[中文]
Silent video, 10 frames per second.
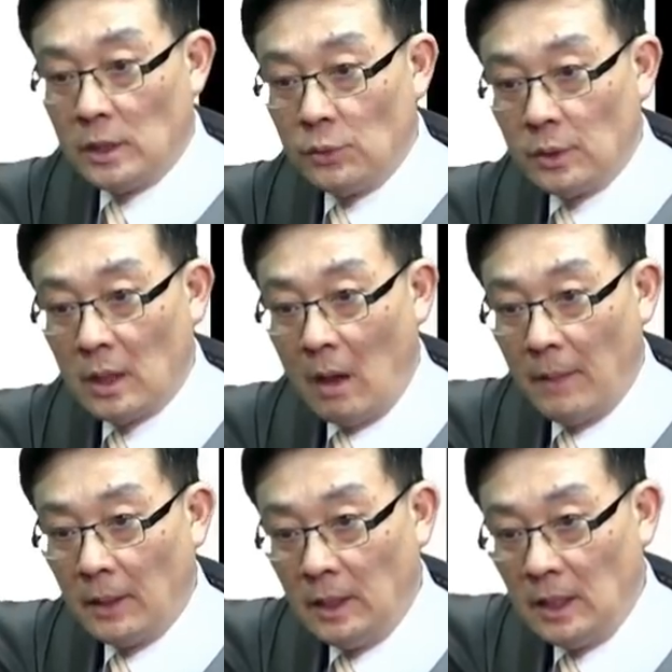新闻中开
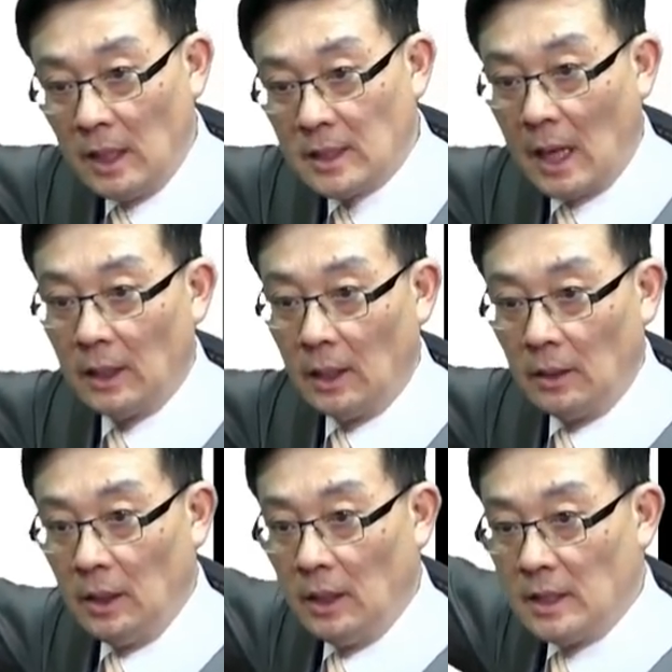盘第一天涨
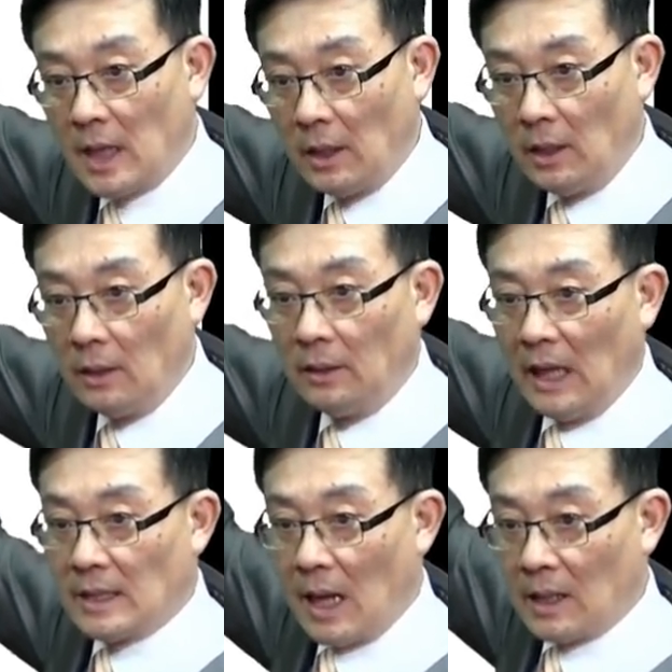停，第二天涨停，
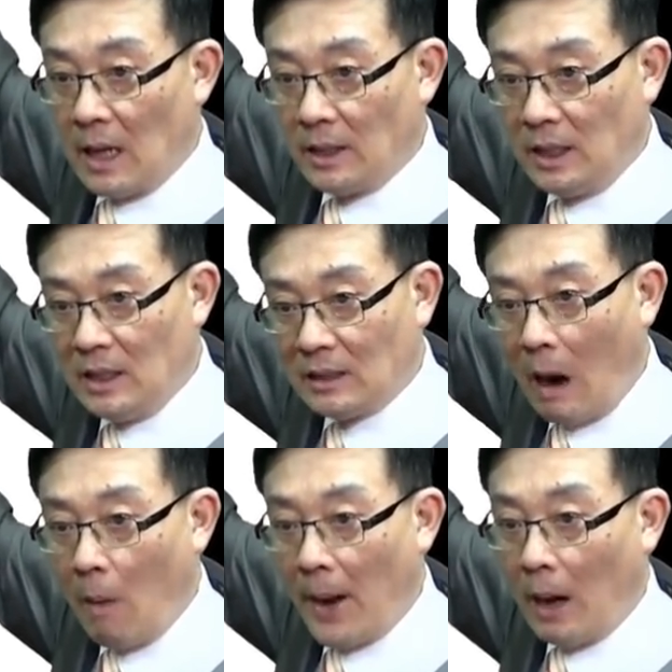第三刚起
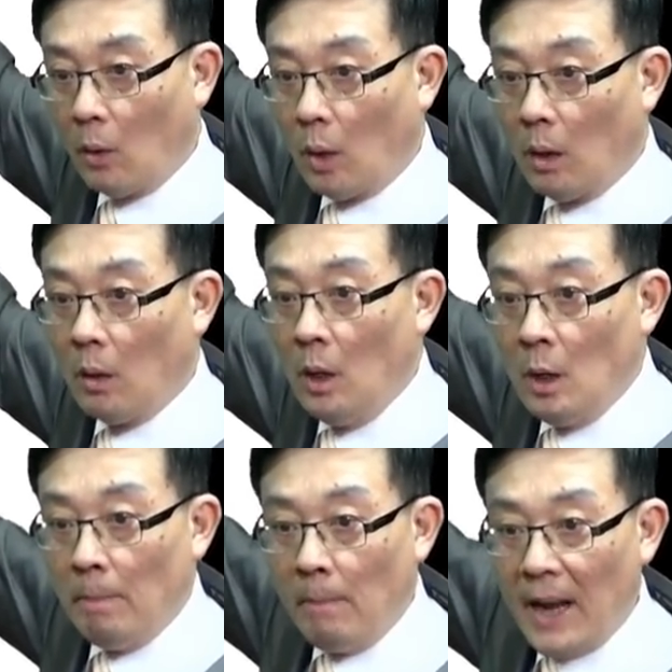高趴哇哈，
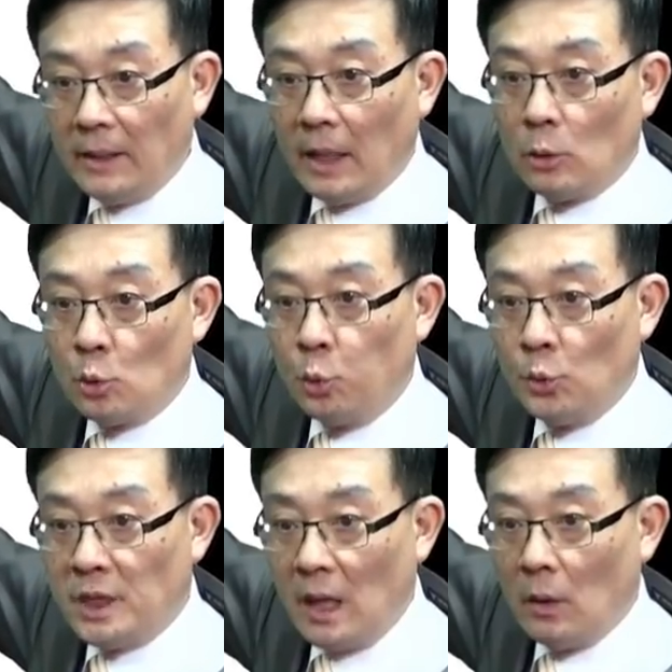卖点
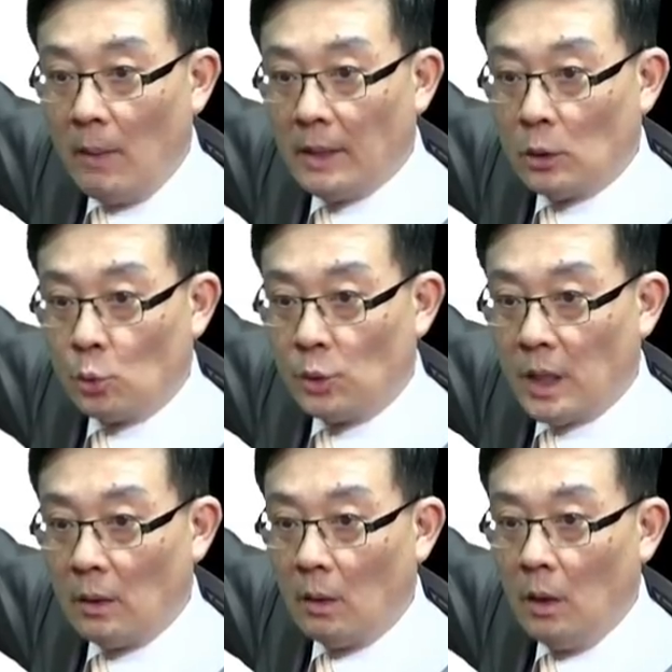出现，卖点出
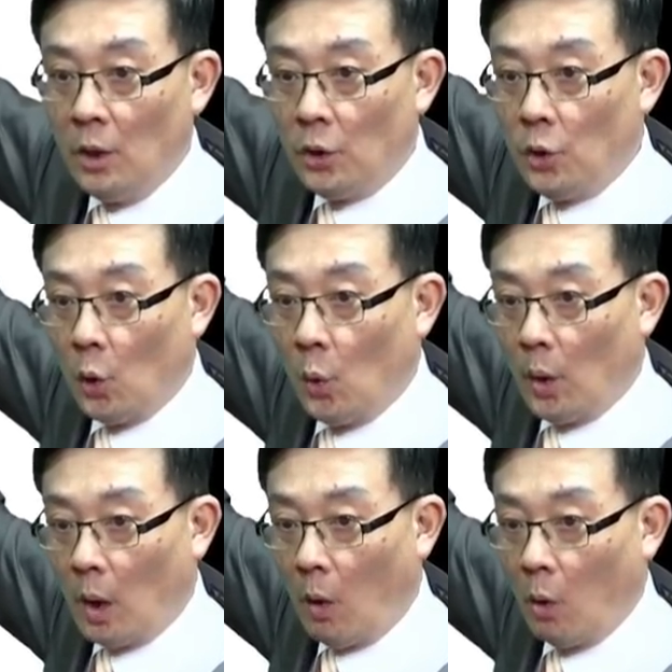现哈，由
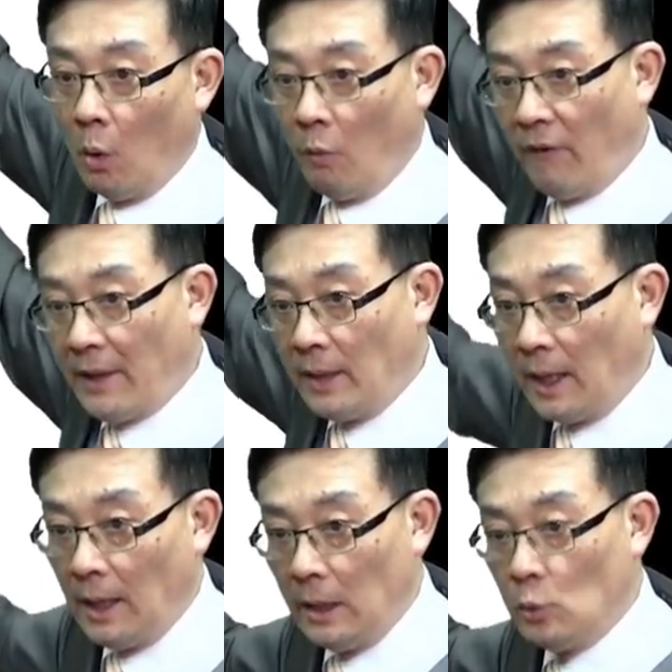红翻
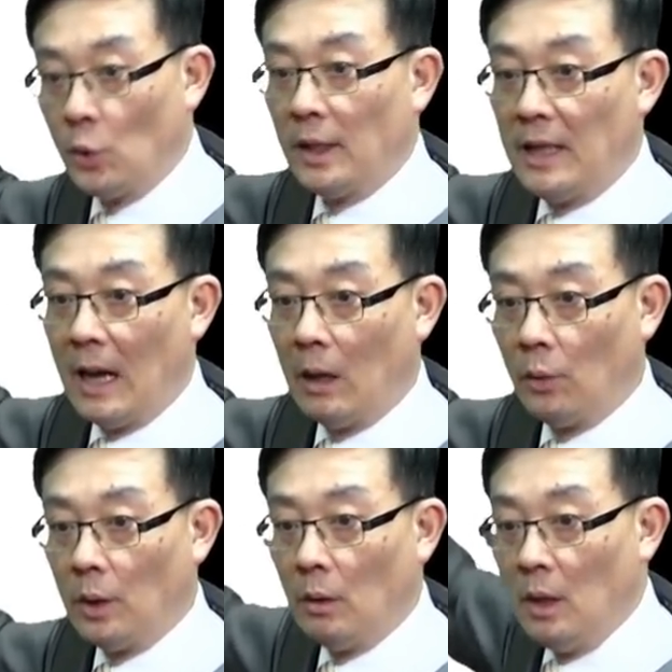黑做的压
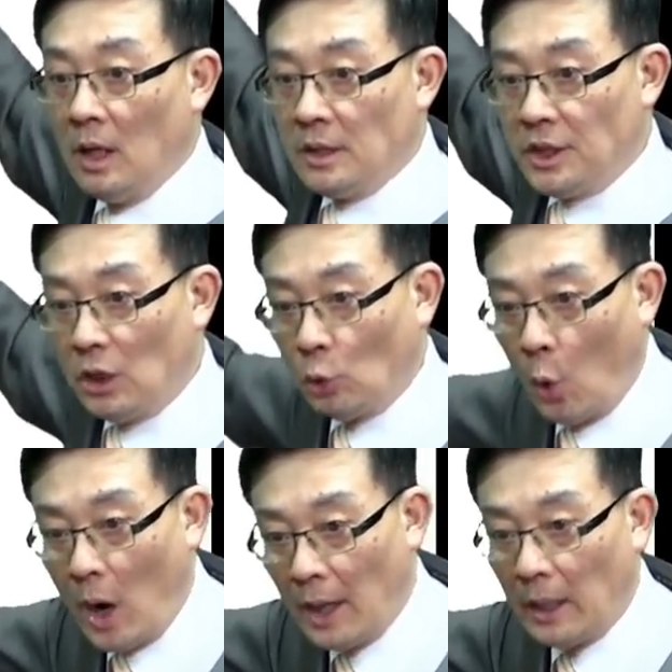回哈，这
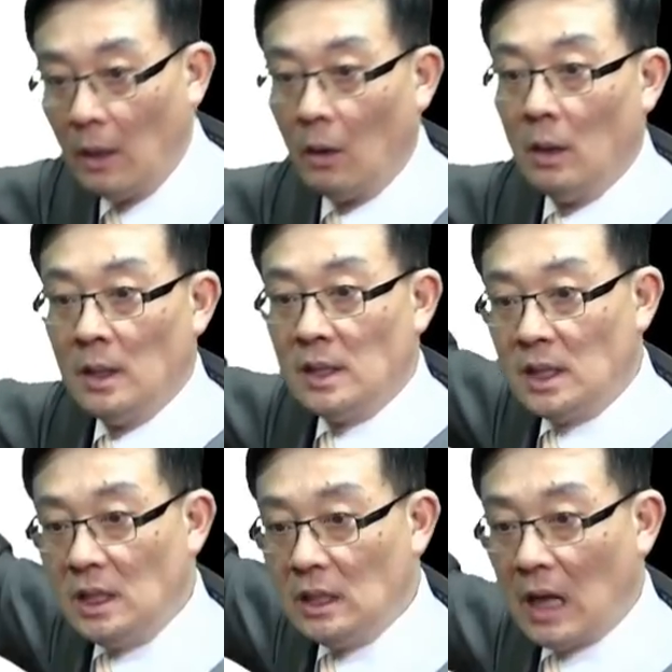段呢哈，
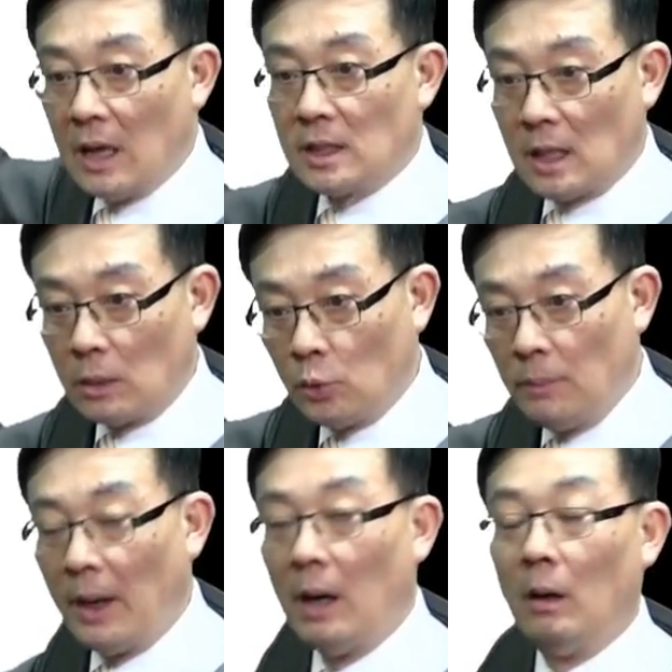四刚三的
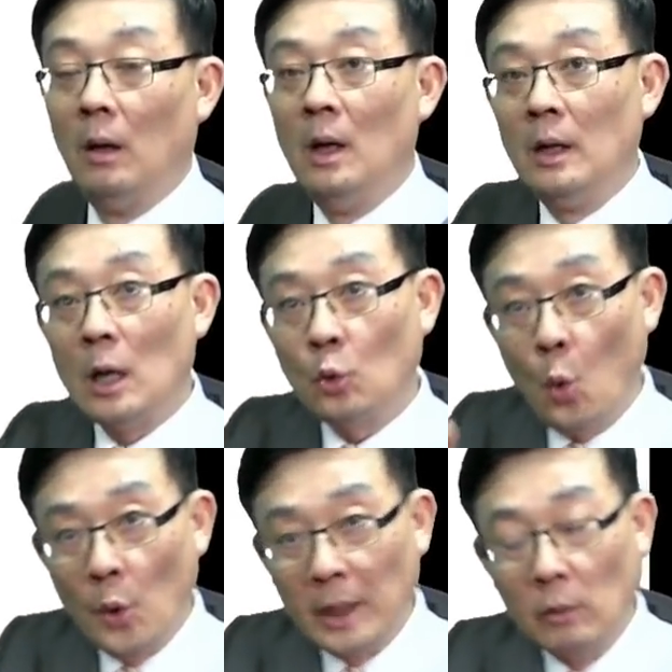规趴哈，那
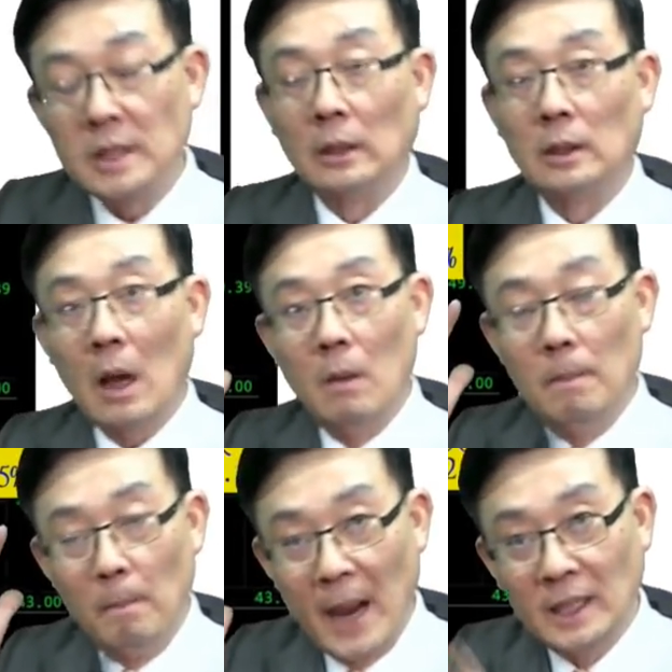过年我想到
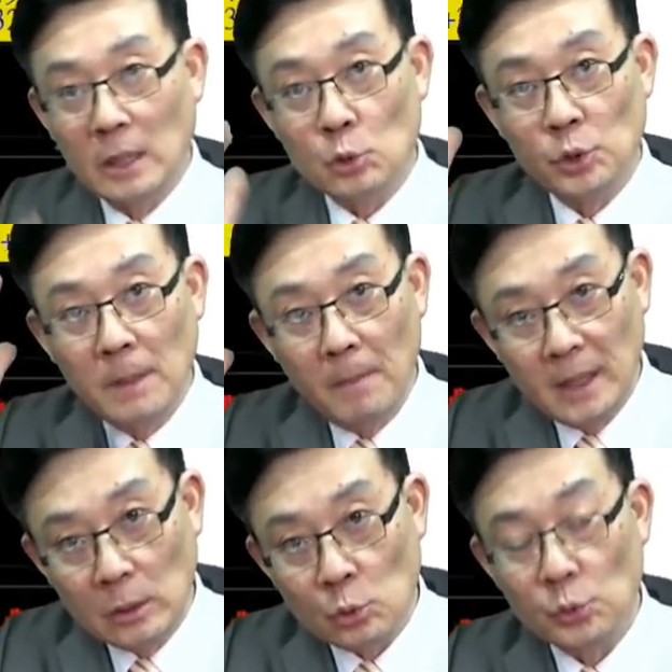买点出现，卖
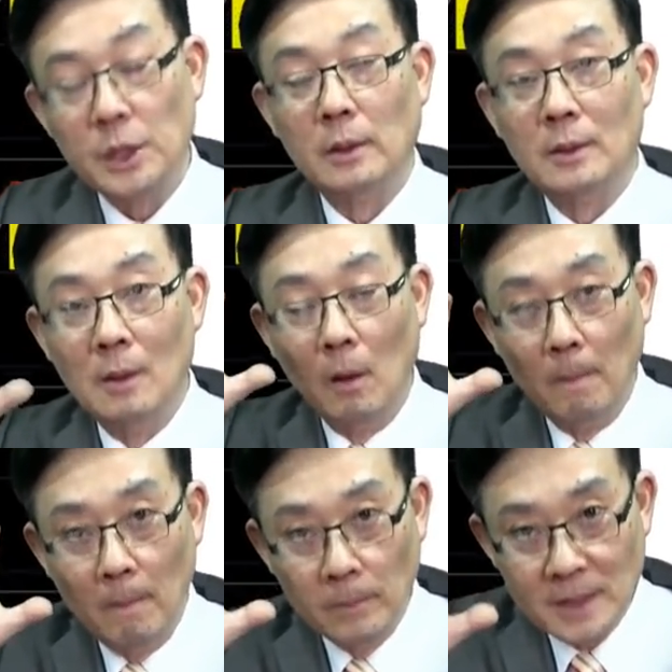点出现
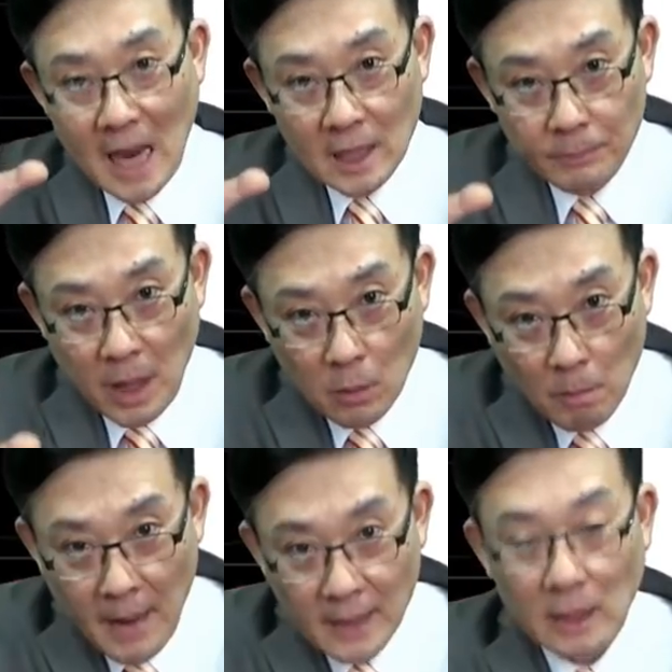哈，上个礼拜五
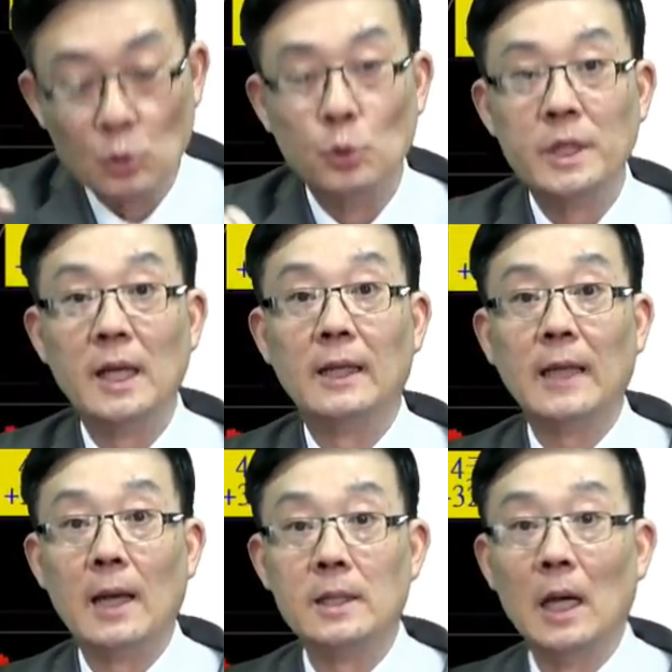卖点出现那个
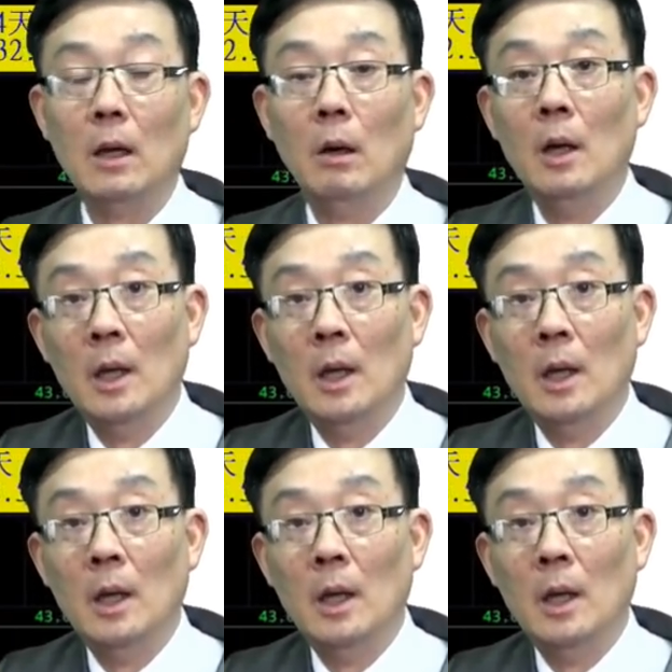当下哈，